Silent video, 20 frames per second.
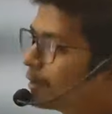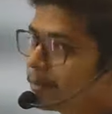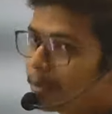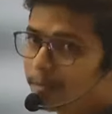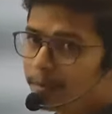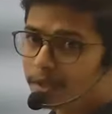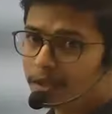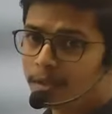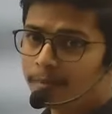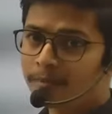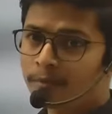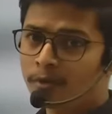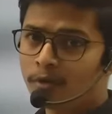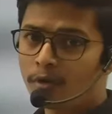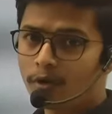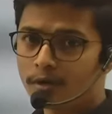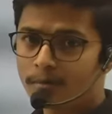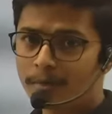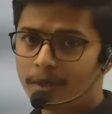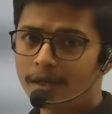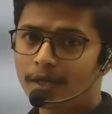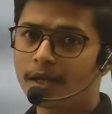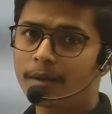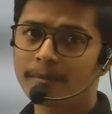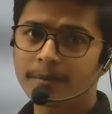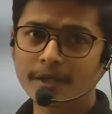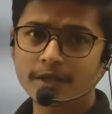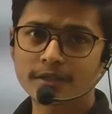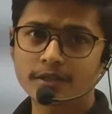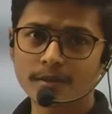में मतलब नॉर्मल
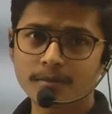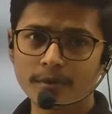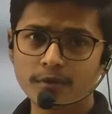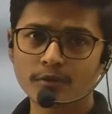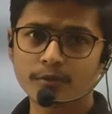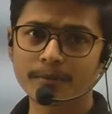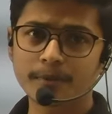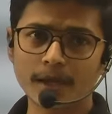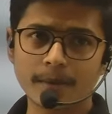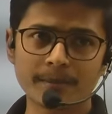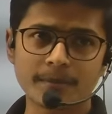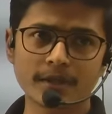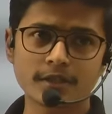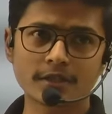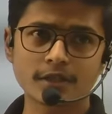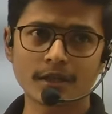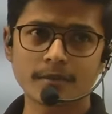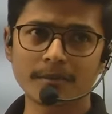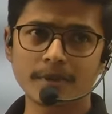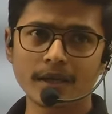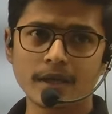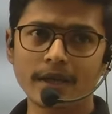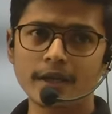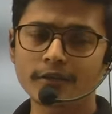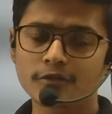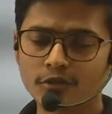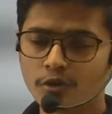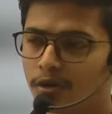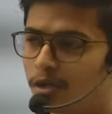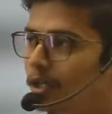टेम्परेचर में रूम टेम्परेचर में
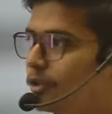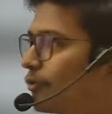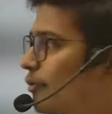एक सॉलिड